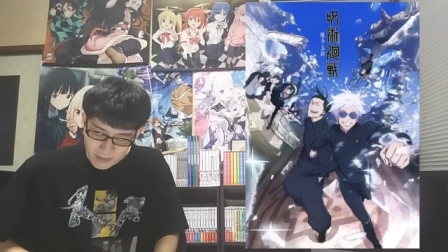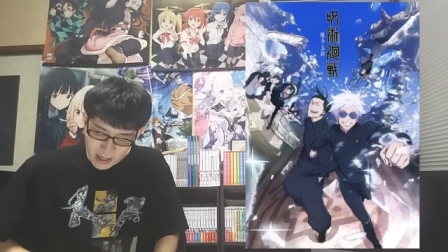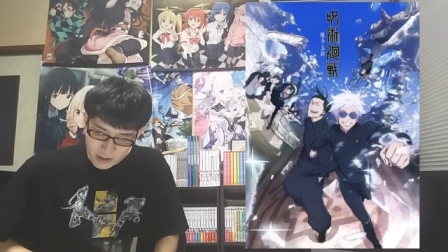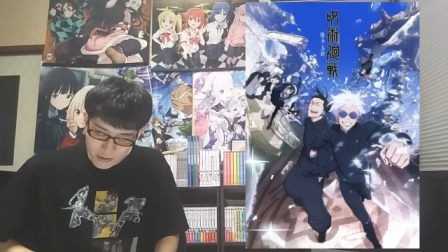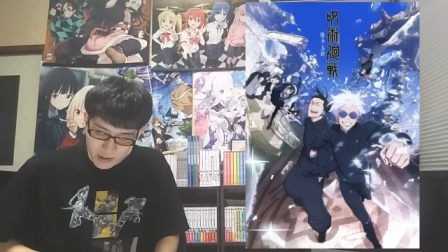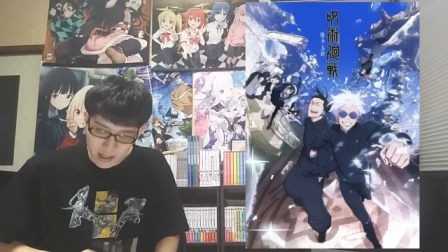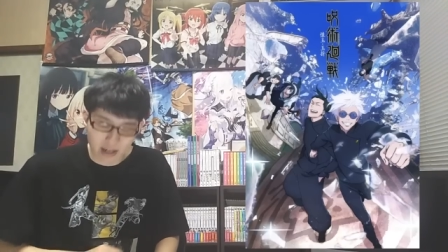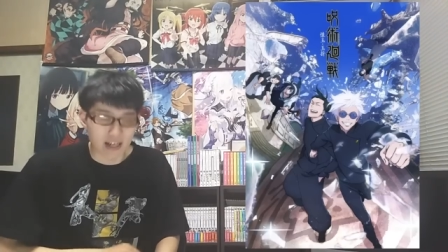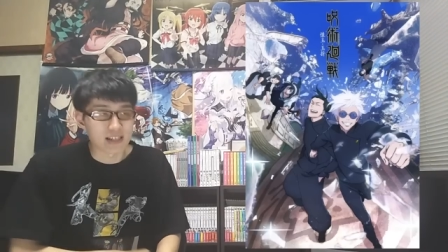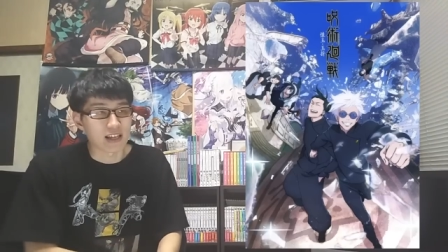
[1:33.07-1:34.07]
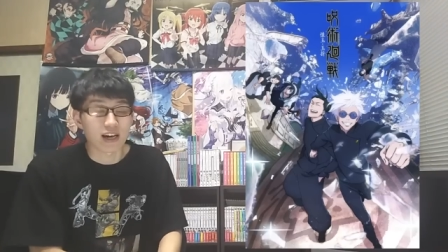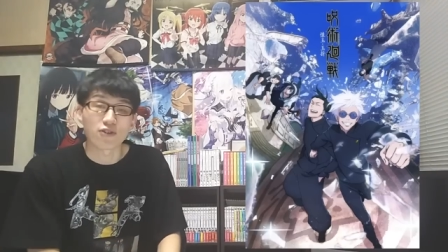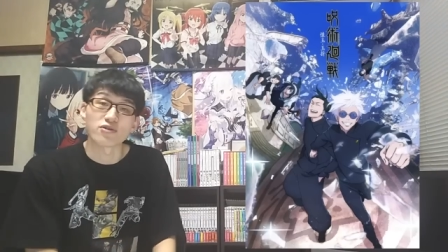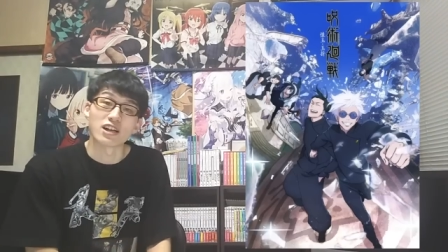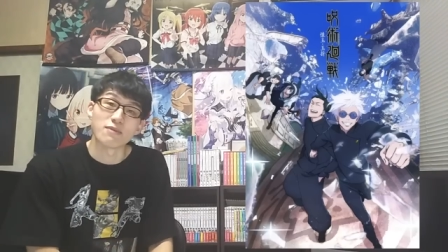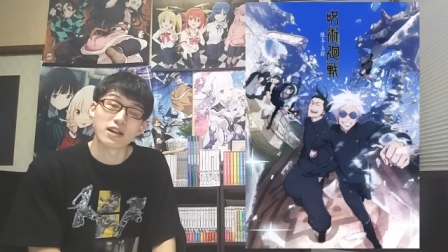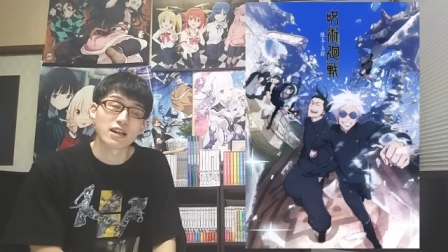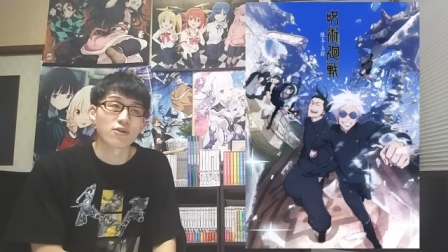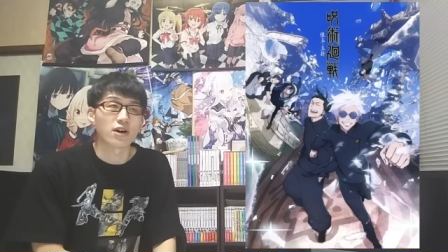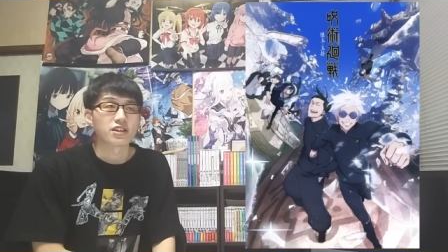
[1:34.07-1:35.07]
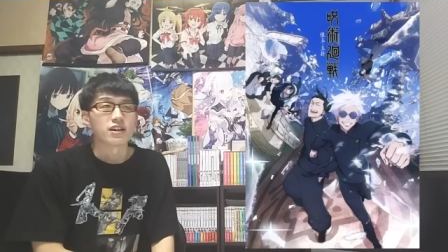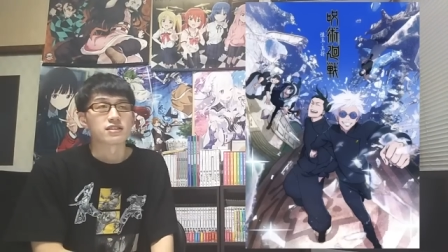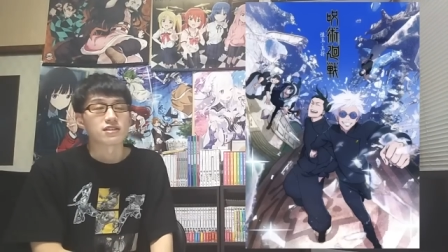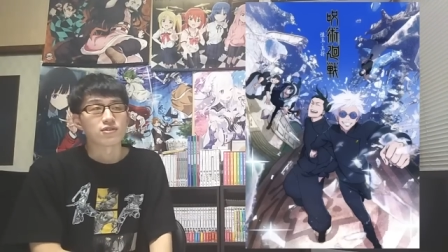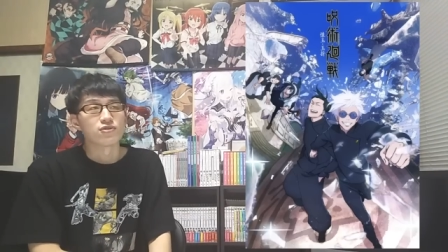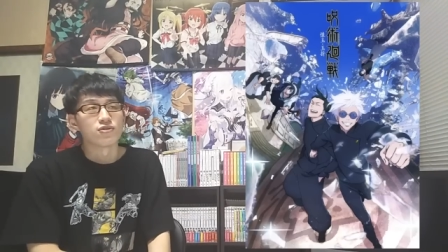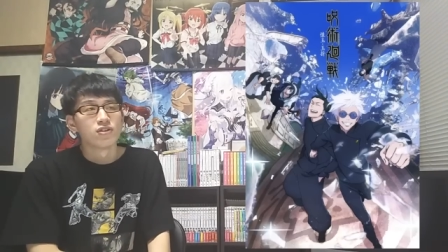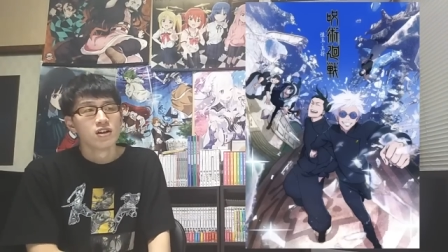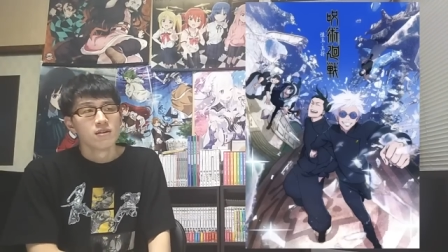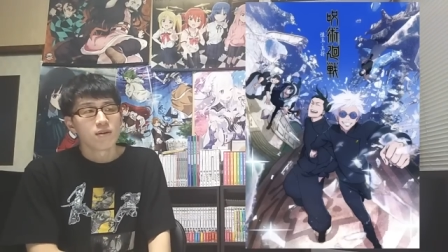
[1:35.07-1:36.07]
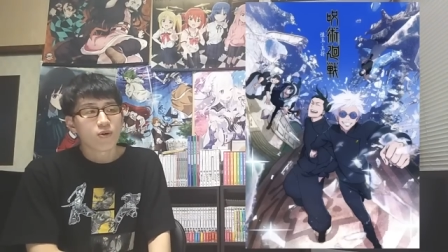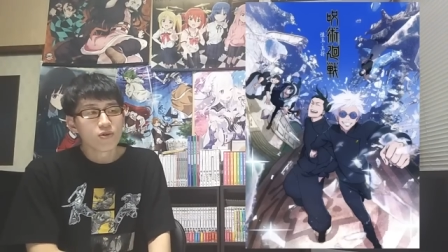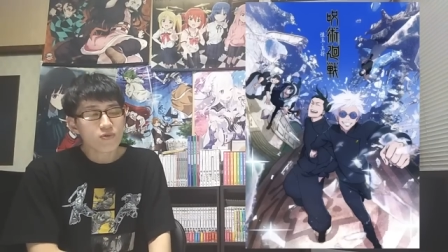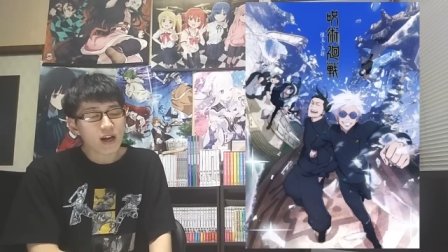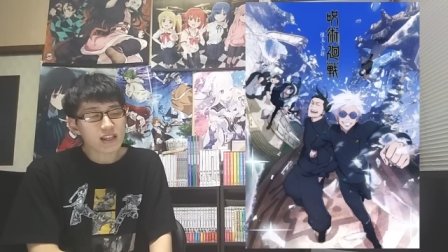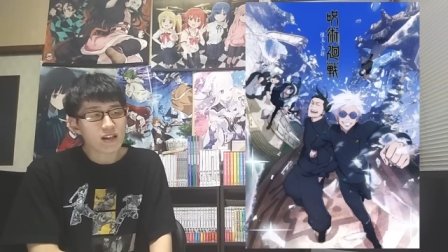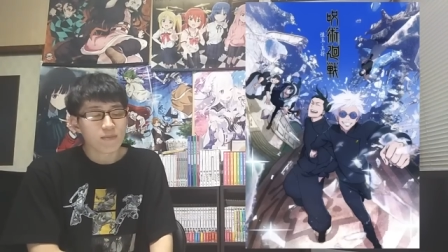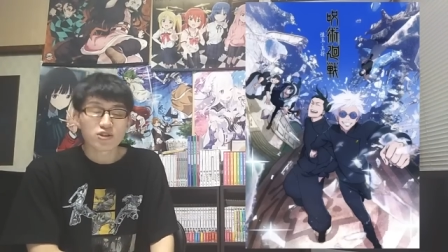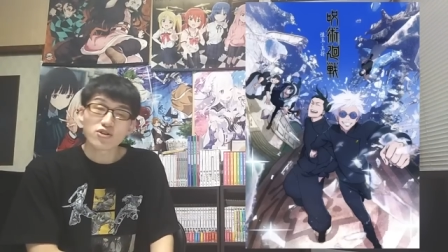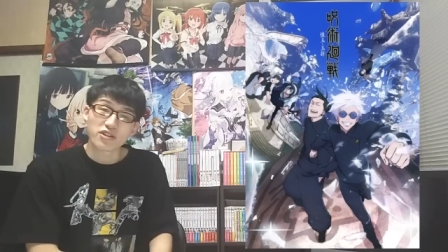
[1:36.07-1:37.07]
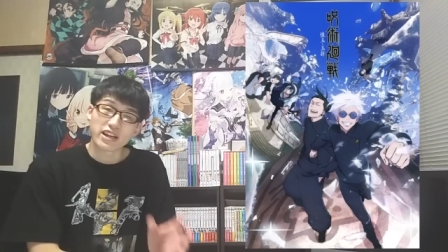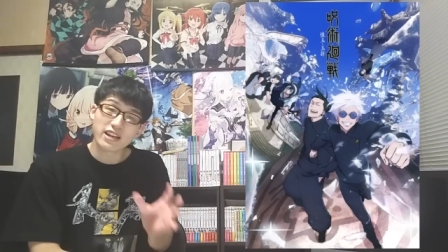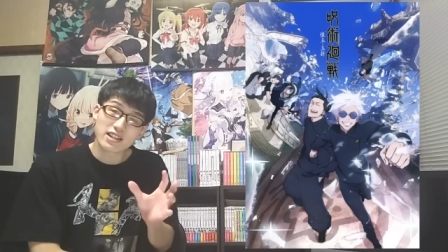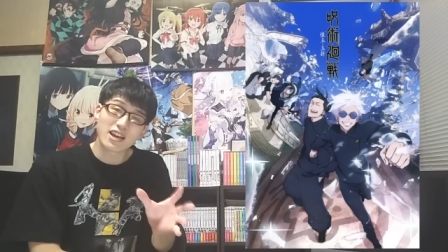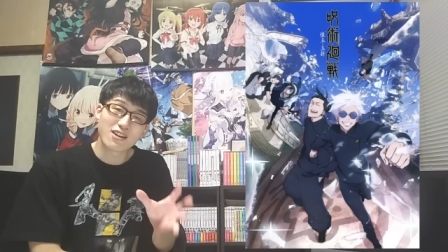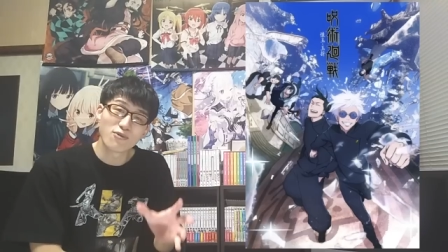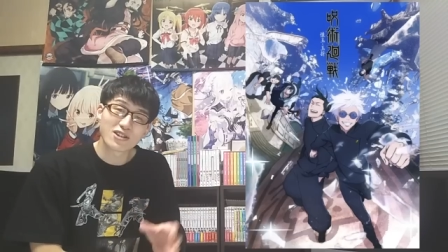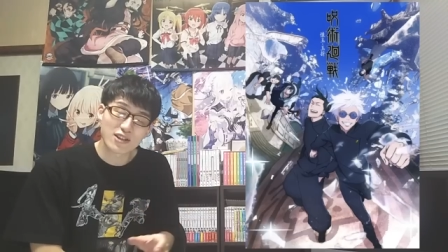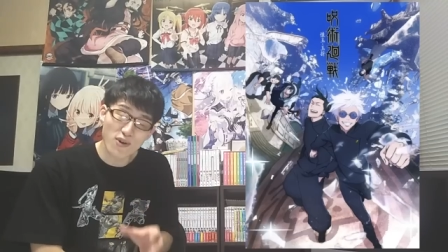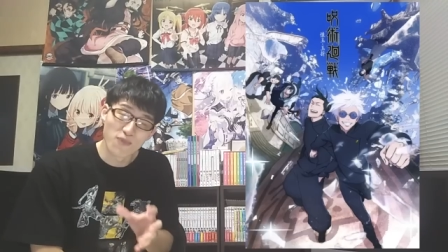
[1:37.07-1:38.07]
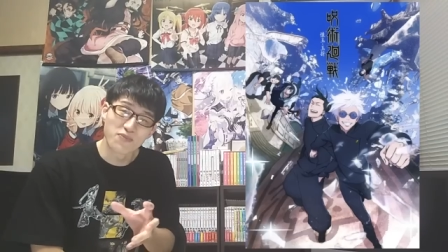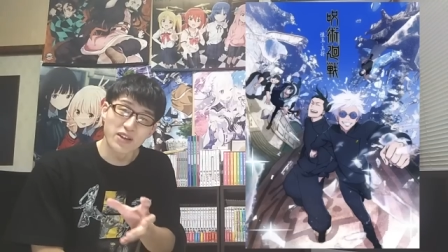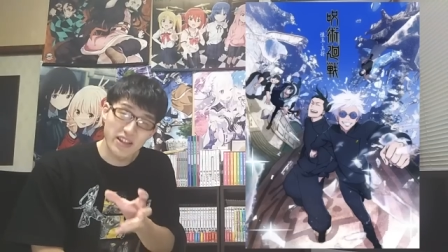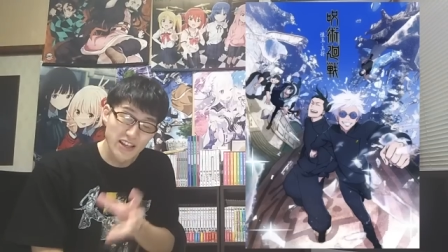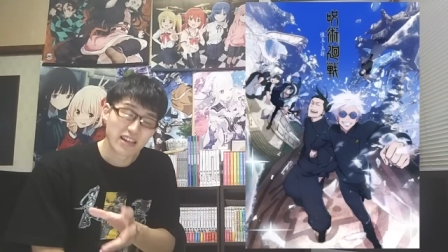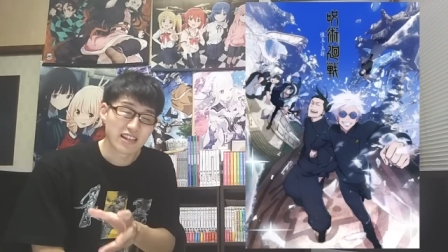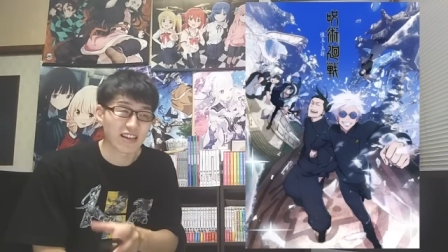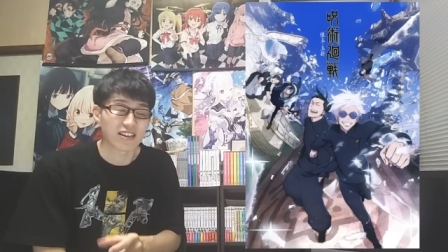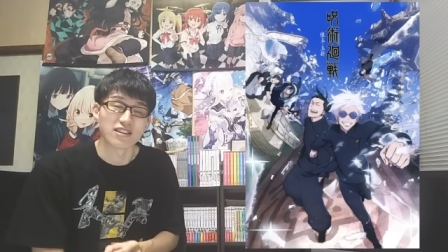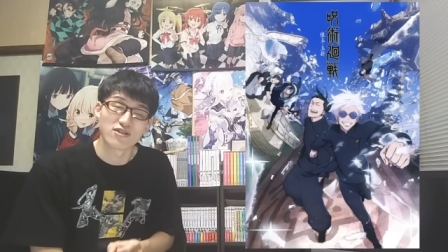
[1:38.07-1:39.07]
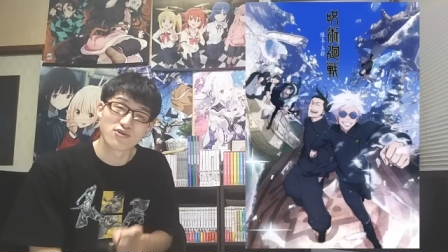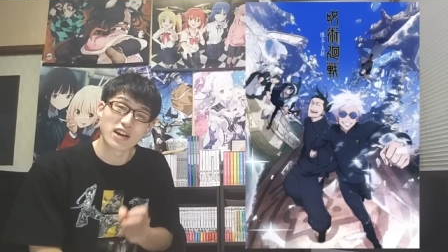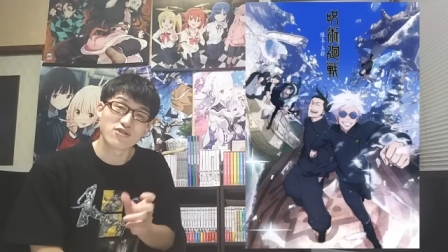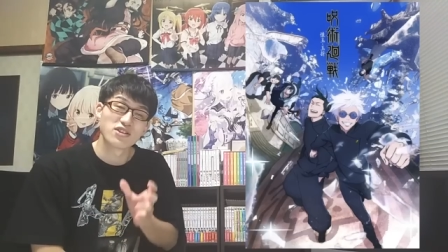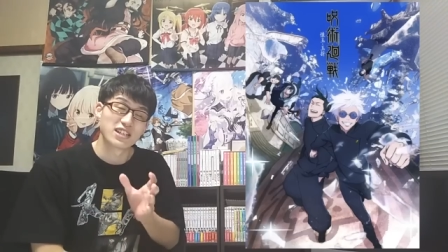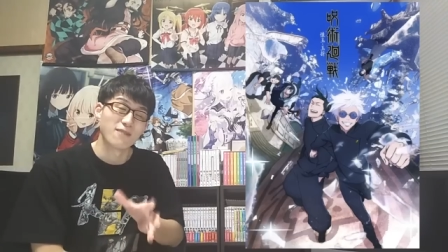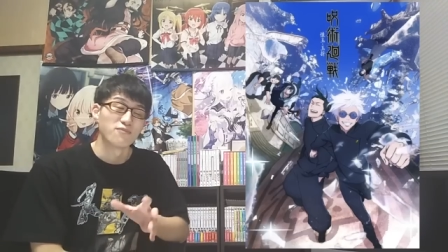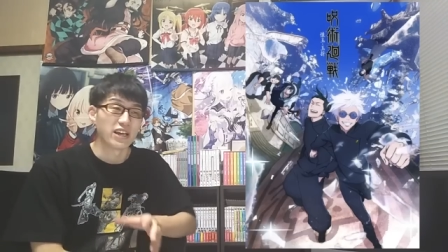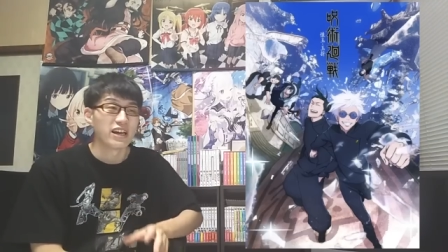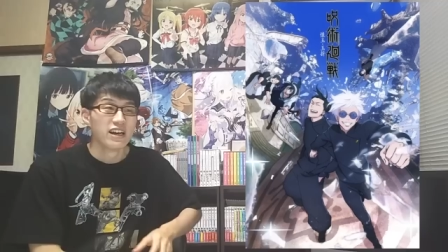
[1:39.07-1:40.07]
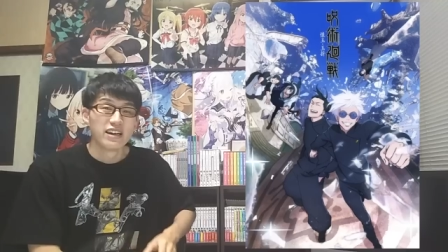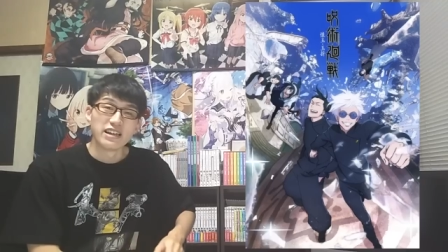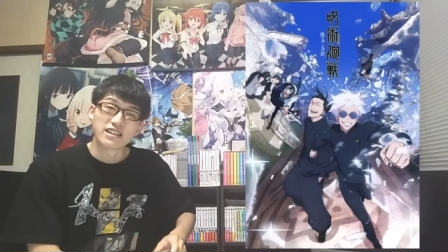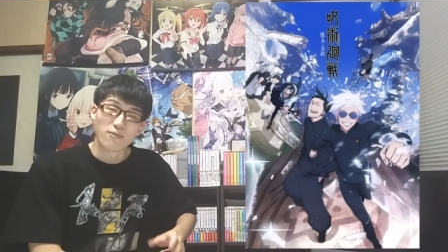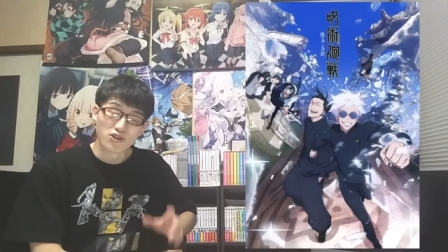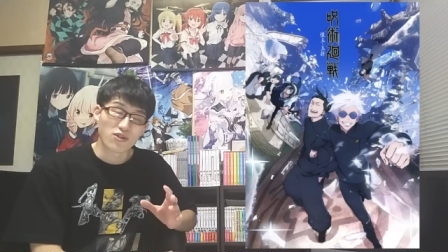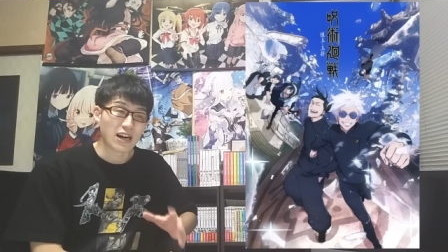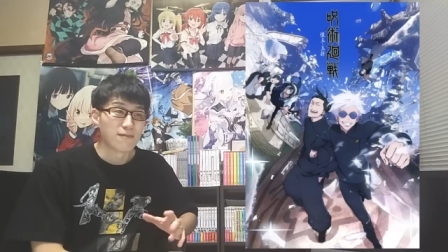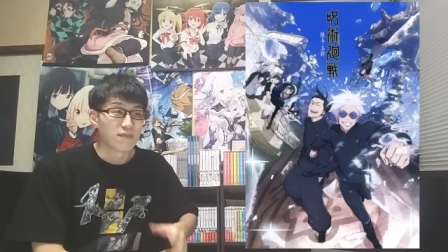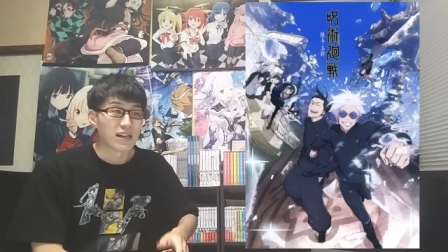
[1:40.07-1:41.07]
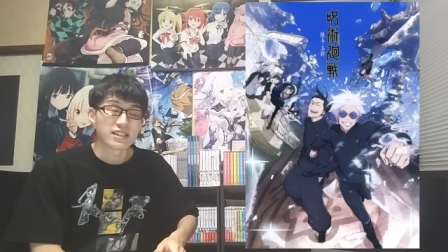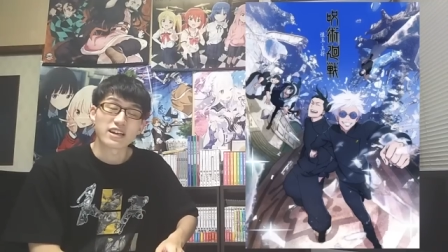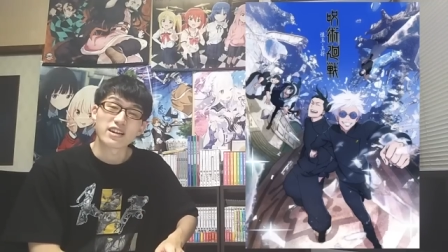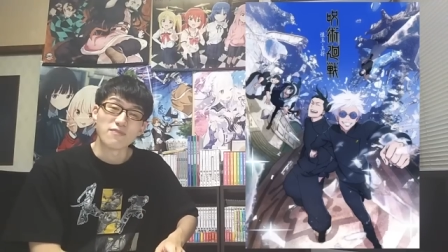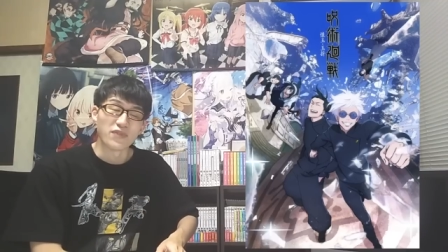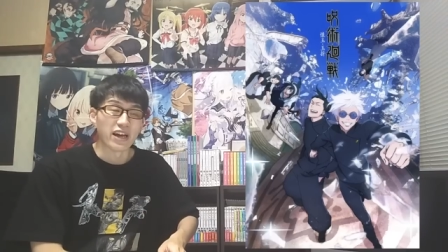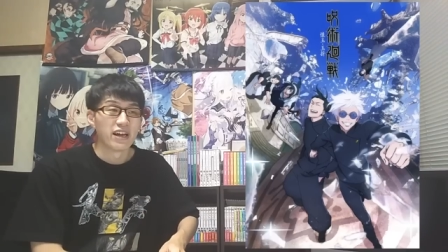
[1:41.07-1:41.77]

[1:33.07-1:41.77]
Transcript: 監督さんがいらっしゃる韓国のアニメーターの方なんですけど、まあ、この方、もちろんね、原作も超、ね、人気作品、週刊少年ジャンプね、連載もちろん看板作品で、